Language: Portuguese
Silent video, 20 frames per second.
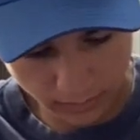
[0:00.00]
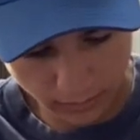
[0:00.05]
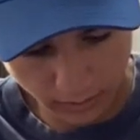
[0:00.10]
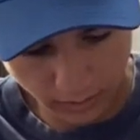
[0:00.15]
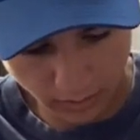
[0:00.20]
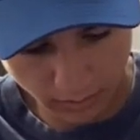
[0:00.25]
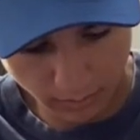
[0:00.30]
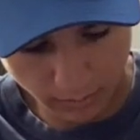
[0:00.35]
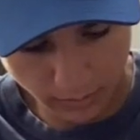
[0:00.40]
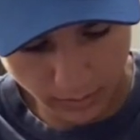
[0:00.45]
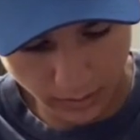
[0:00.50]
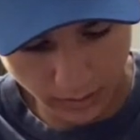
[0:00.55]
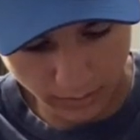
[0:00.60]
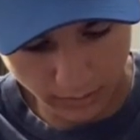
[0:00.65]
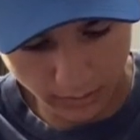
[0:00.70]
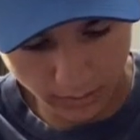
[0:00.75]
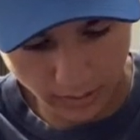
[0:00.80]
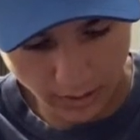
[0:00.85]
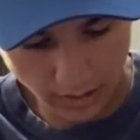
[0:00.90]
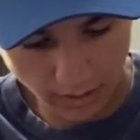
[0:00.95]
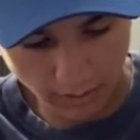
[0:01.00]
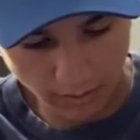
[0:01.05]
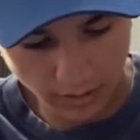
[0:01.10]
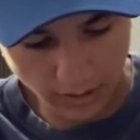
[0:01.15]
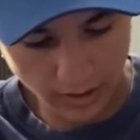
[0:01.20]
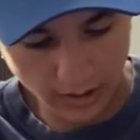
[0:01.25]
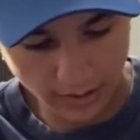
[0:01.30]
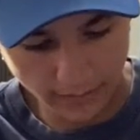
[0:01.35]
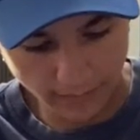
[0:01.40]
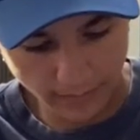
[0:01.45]
Só um pouquinho só, a
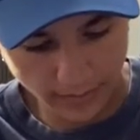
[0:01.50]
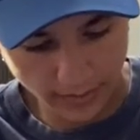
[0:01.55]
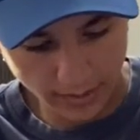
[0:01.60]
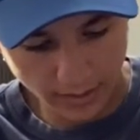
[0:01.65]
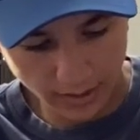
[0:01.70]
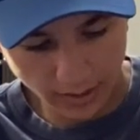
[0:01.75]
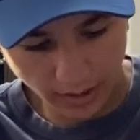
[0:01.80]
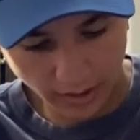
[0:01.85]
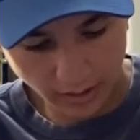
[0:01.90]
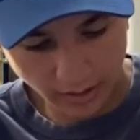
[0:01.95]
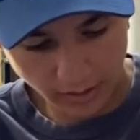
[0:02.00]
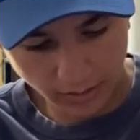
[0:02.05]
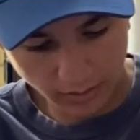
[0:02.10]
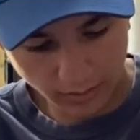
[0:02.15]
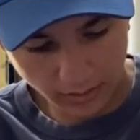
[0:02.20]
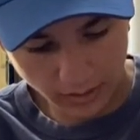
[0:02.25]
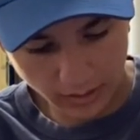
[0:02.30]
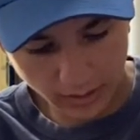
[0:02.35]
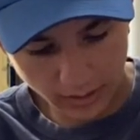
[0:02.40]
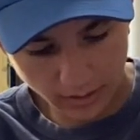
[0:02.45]
cola... Essa cola